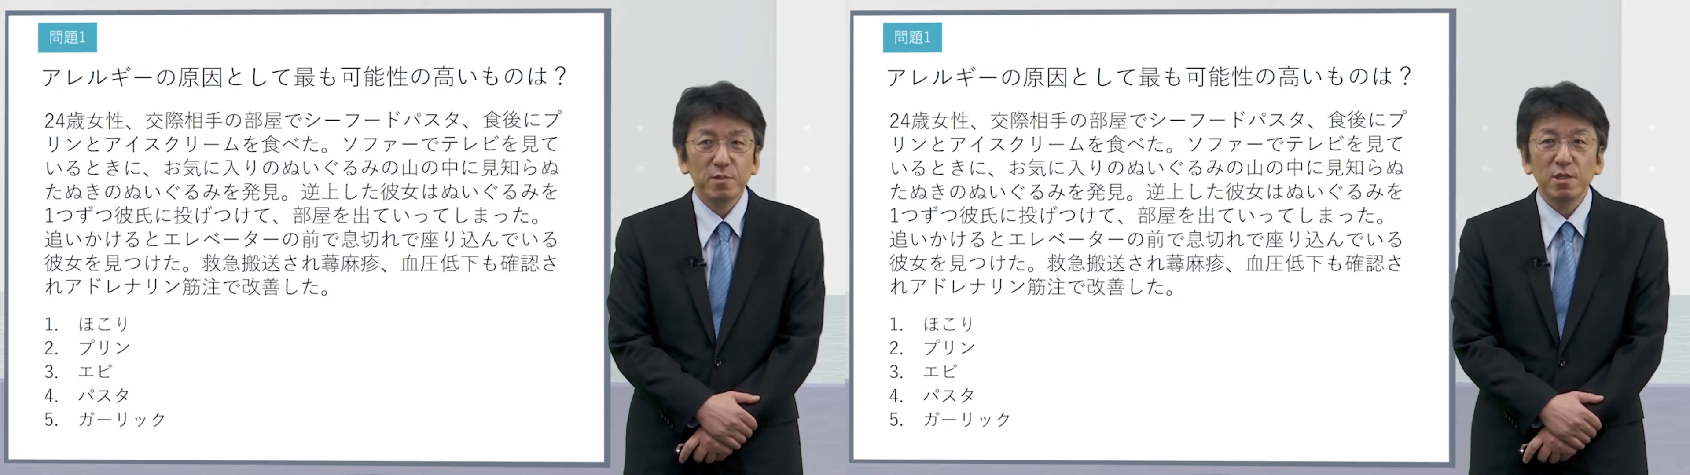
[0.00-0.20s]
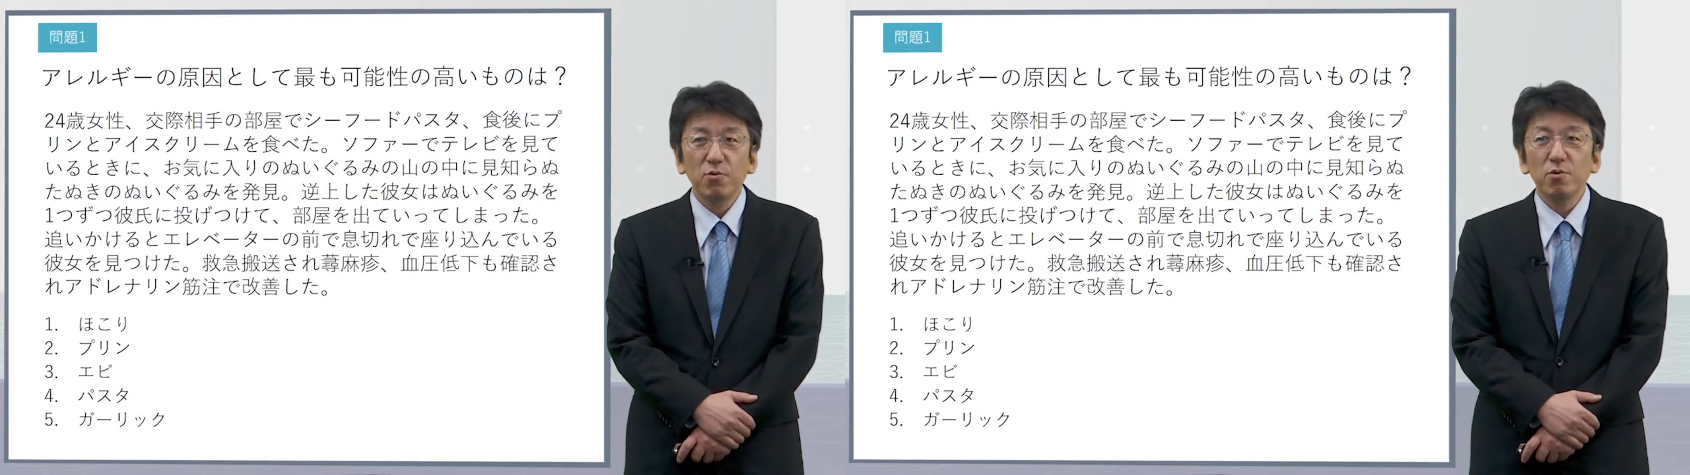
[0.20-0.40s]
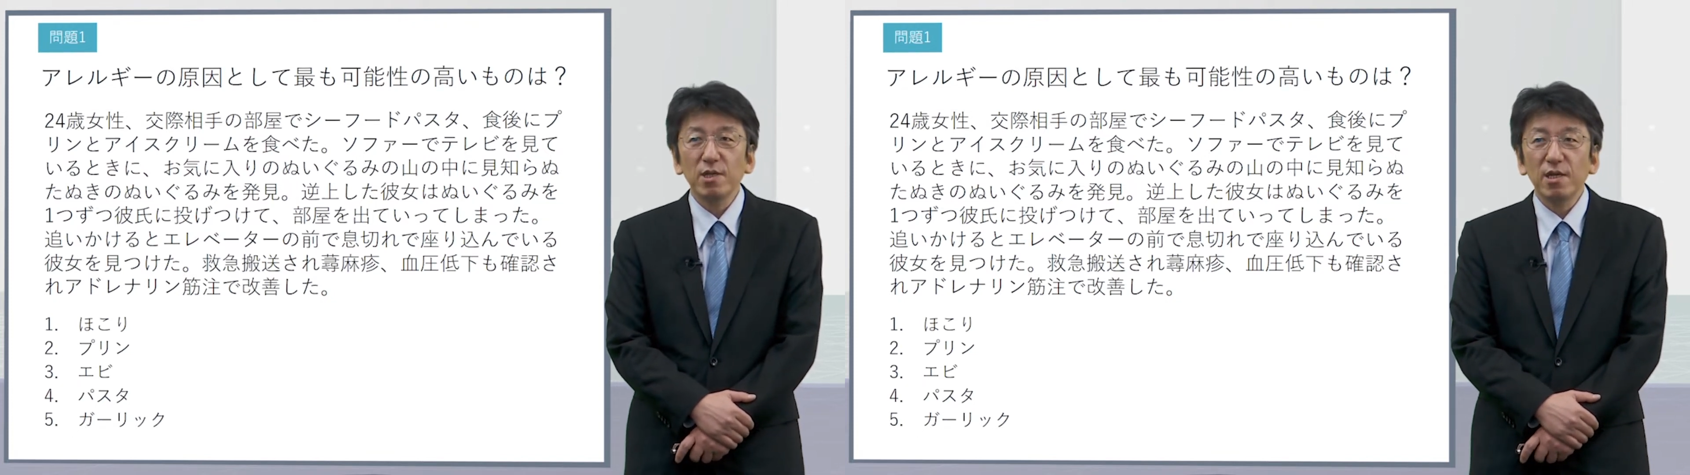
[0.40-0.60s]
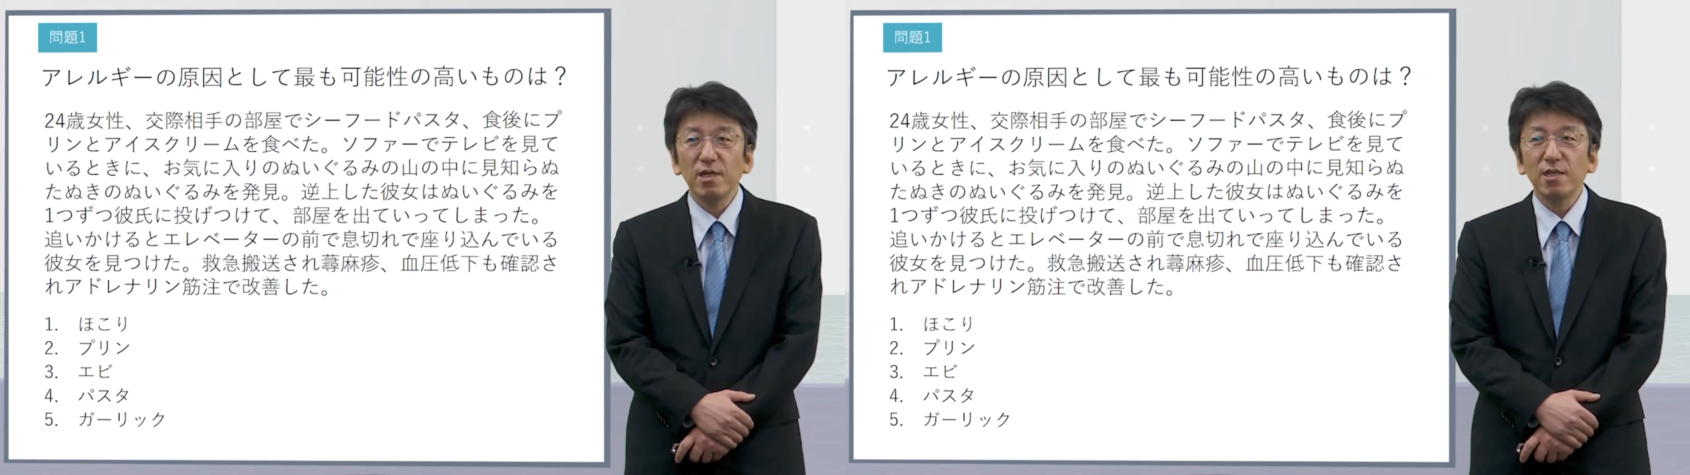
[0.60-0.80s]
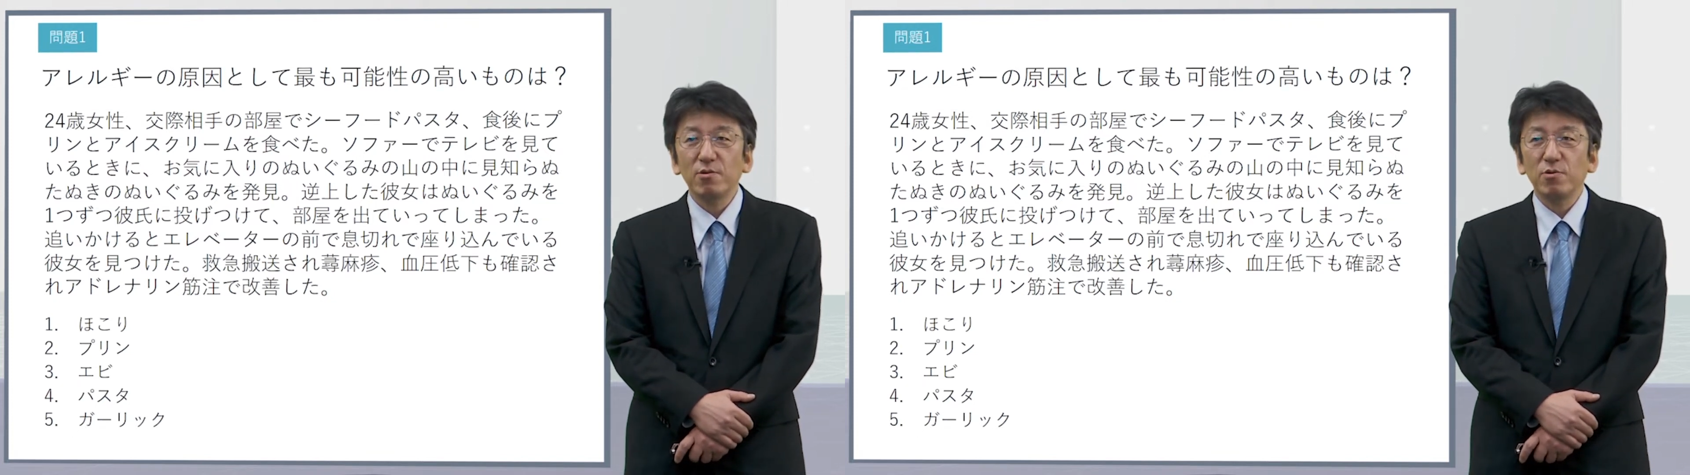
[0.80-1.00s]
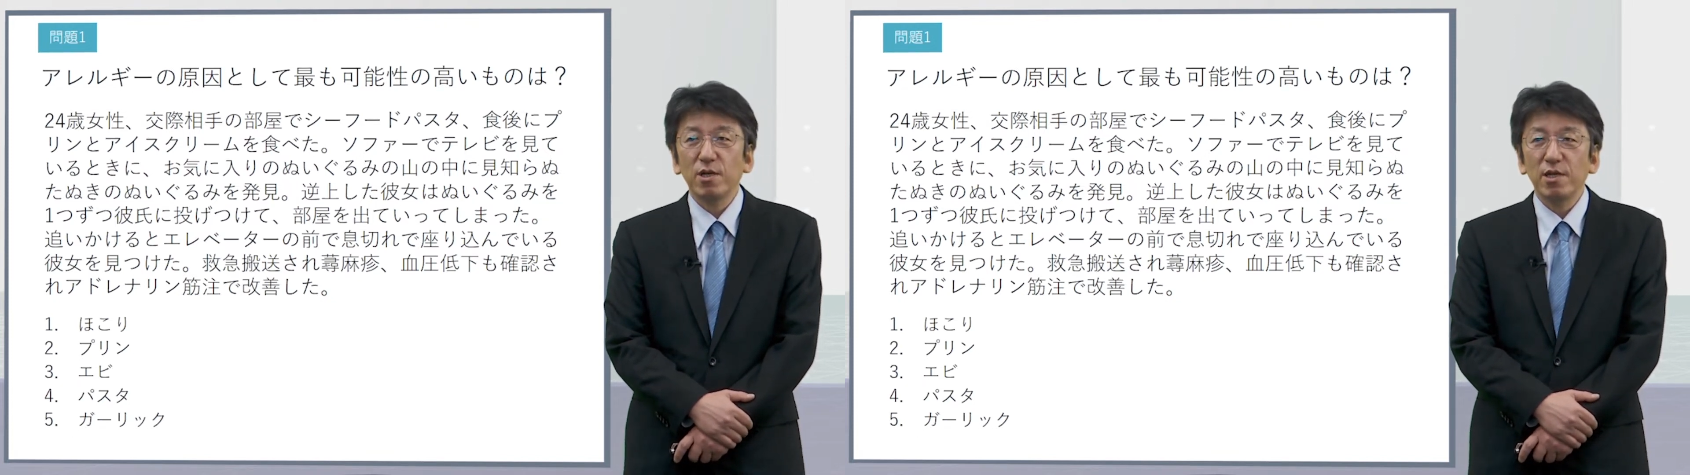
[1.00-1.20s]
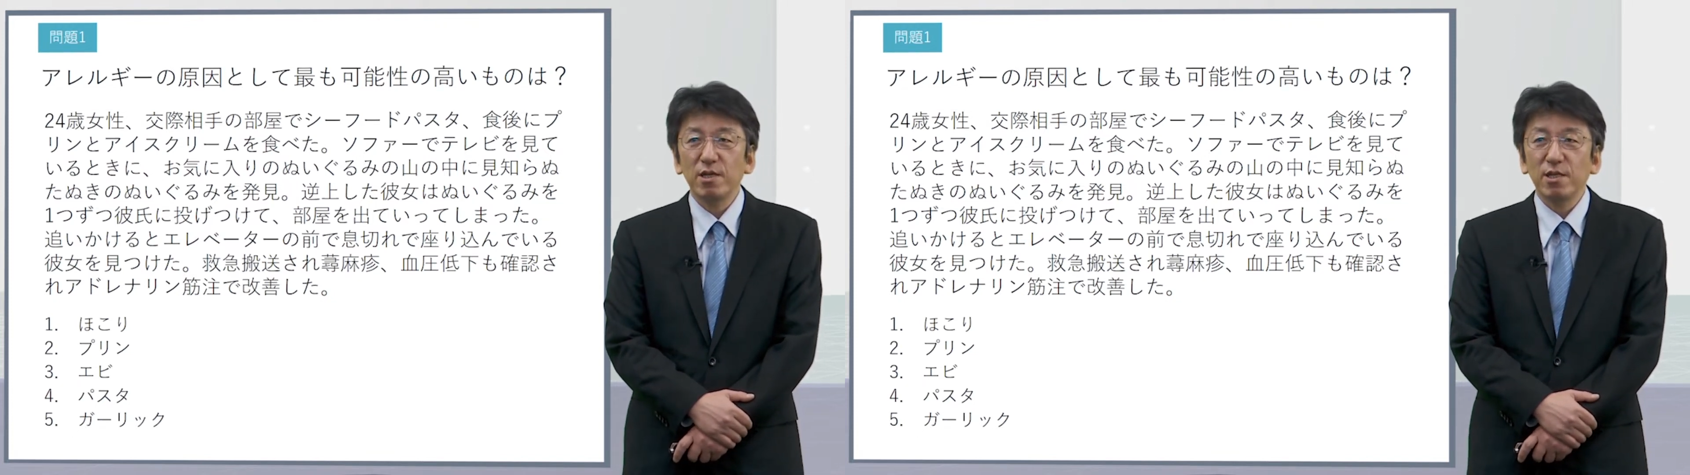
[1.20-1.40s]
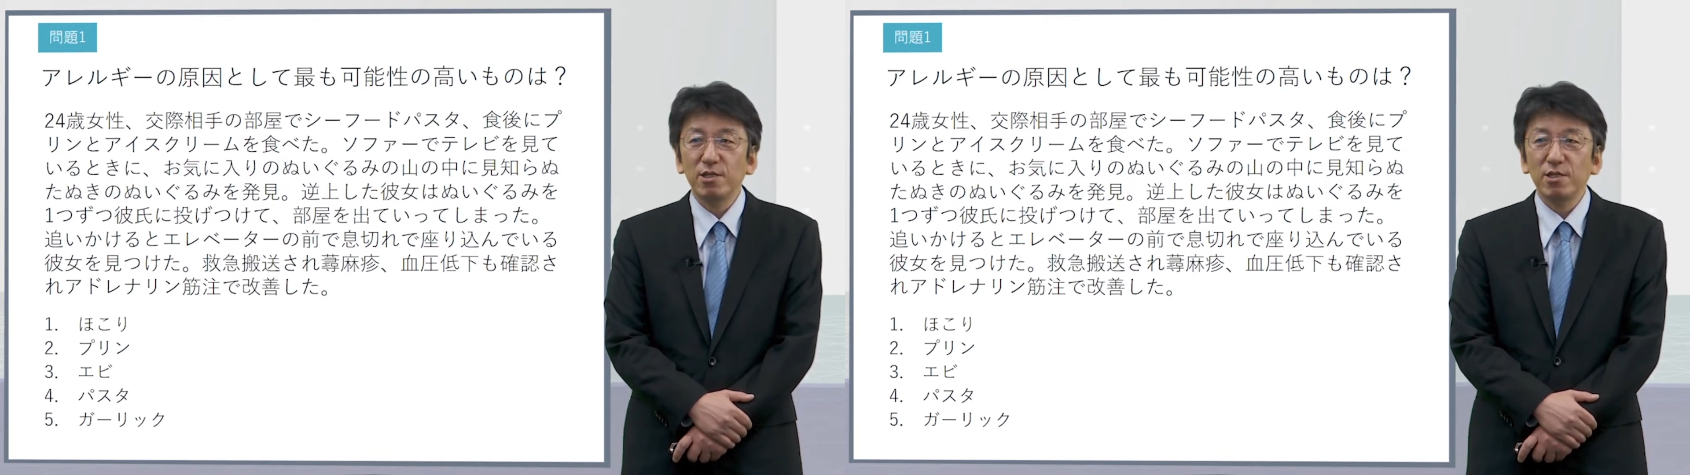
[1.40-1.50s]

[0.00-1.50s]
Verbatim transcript: で交際相手の部屋で